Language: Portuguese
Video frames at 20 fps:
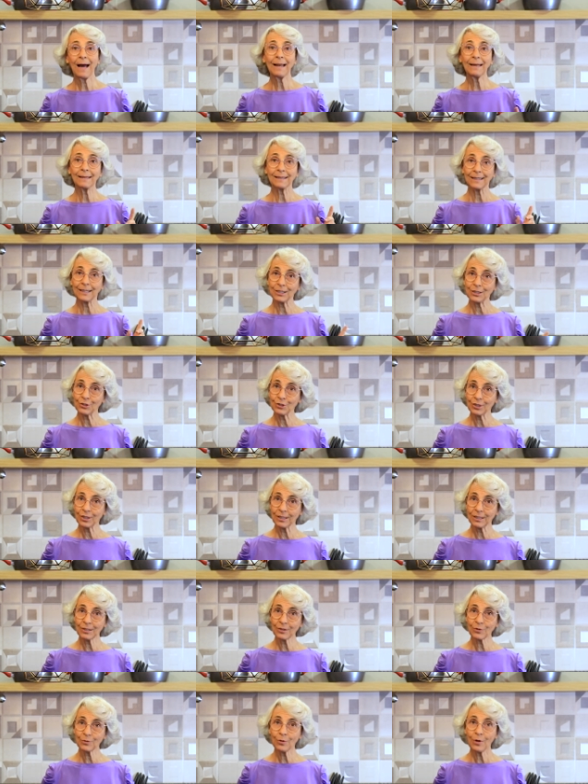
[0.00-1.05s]
Além
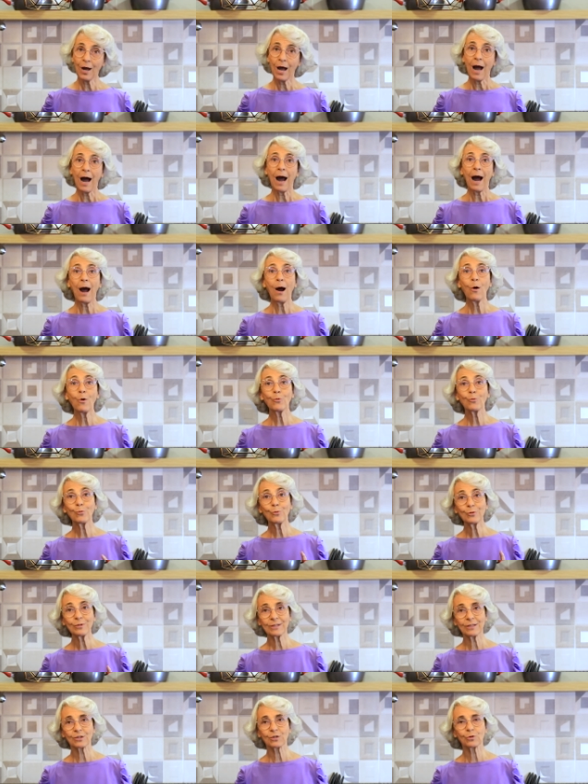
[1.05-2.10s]
disso,
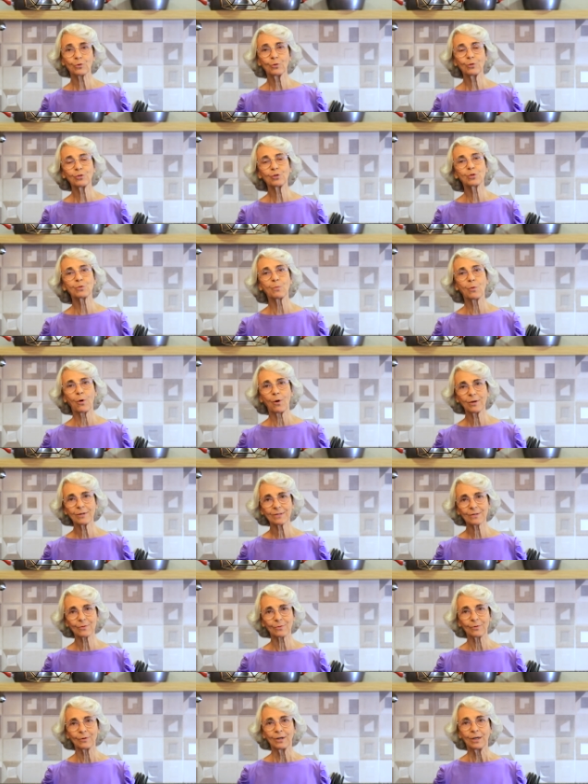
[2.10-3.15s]
alguns estudos
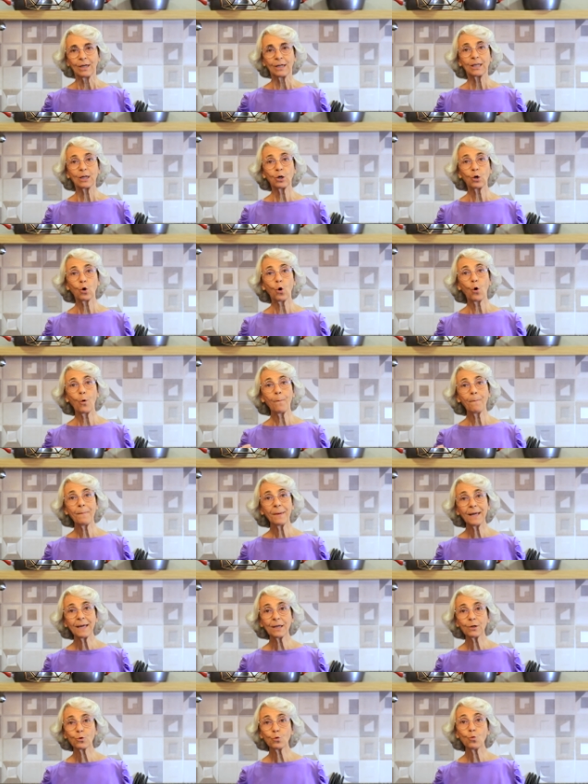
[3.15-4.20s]
mostram que
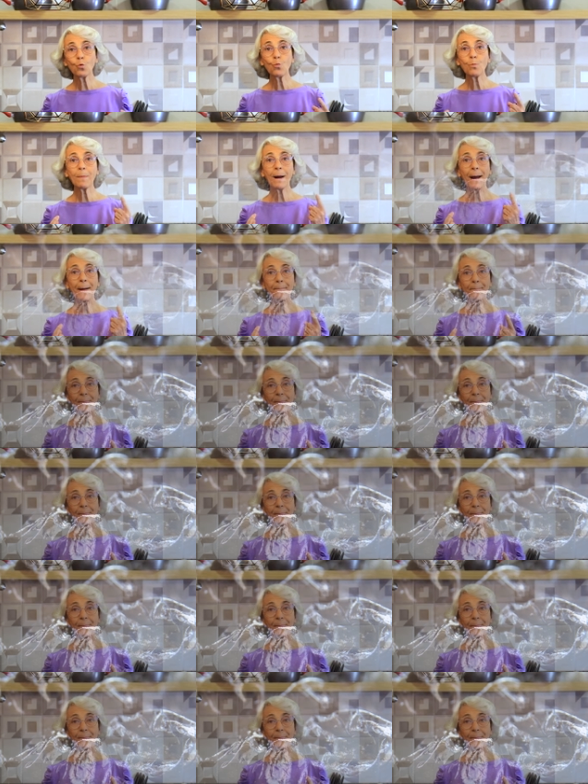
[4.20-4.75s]
comer uma